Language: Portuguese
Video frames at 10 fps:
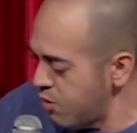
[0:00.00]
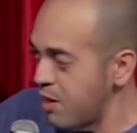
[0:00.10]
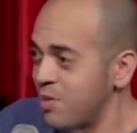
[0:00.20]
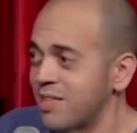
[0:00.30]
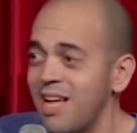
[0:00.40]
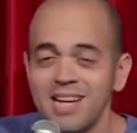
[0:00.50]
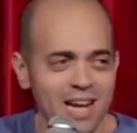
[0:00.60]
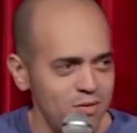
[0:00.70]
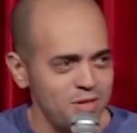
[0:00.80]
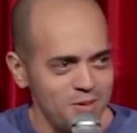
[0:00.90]
de drogas e a mulher tava
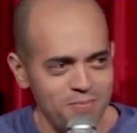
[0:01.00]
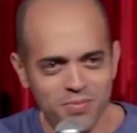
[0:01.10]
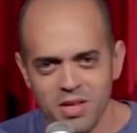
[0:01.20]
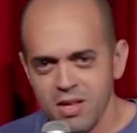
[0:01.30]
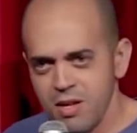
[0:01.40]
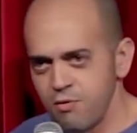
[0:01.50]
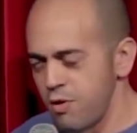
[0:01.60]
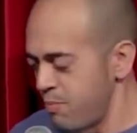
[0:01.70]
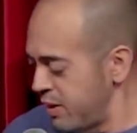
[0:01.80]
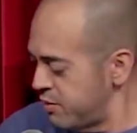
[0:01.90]
grávida
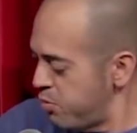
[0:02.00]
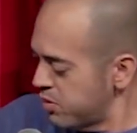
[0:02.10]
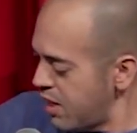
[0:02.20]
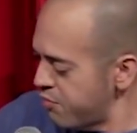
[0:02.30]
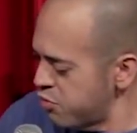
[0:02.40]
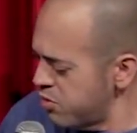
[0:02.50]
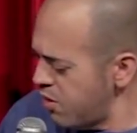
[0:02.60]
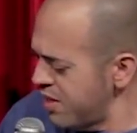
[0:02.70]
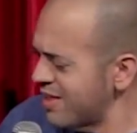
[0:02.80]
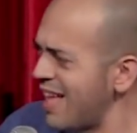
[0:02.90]
foi presa por tráfico de
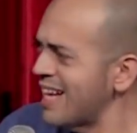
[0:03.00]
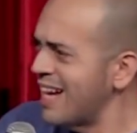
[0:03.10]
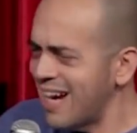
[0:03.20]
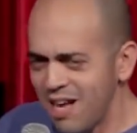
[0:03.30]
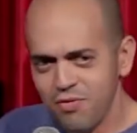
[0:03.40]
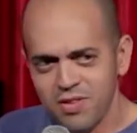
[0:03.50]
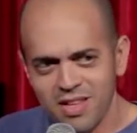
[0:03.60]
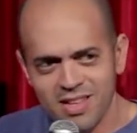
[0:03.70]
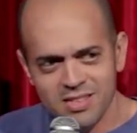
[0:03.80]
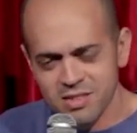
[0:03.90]
drogas, ainda está
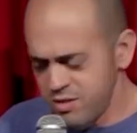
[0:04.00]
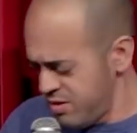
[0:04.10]
grávida, né?